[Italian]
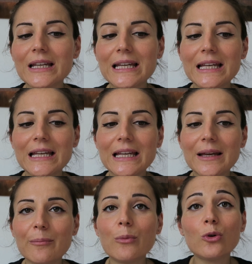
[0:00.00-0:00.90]

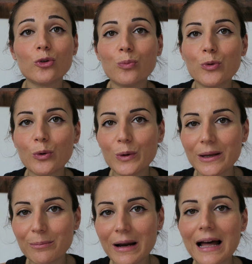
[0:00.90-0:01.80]
e molto più
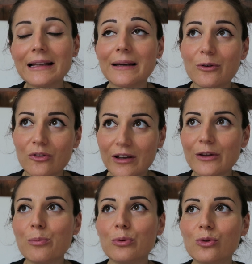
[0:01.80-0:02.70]
equilibrata, cosa che
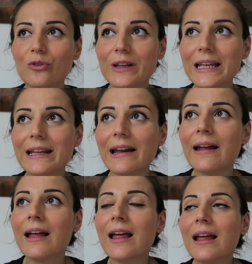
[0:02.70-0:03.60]
io ho potuto vedere